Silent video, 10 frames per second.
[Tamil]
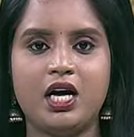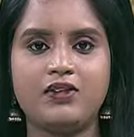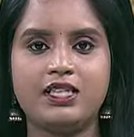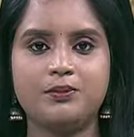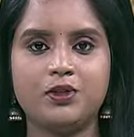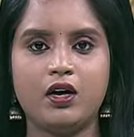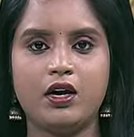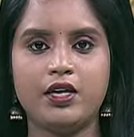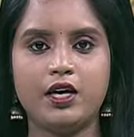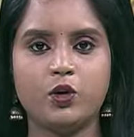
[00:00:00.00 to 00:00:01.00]
மாவட்டம்
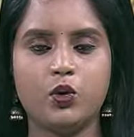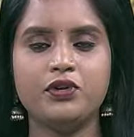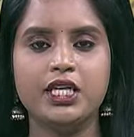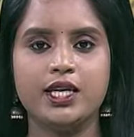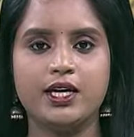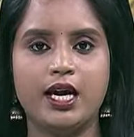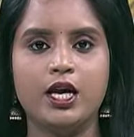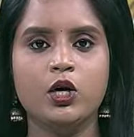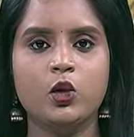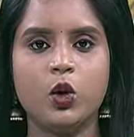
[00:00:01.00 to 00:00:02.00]
காளையார்கோவில் அருகே
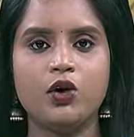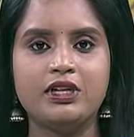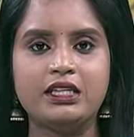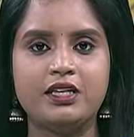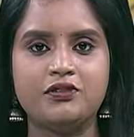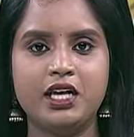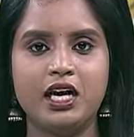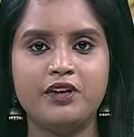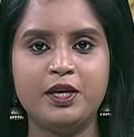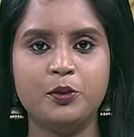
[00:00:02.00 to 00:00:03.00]
கோவில்
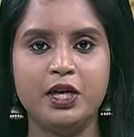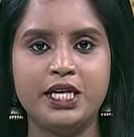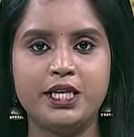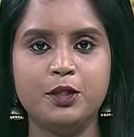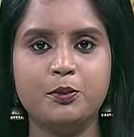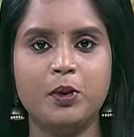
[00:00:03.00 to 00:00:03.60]
திருவிழாவை முன்னிட்டு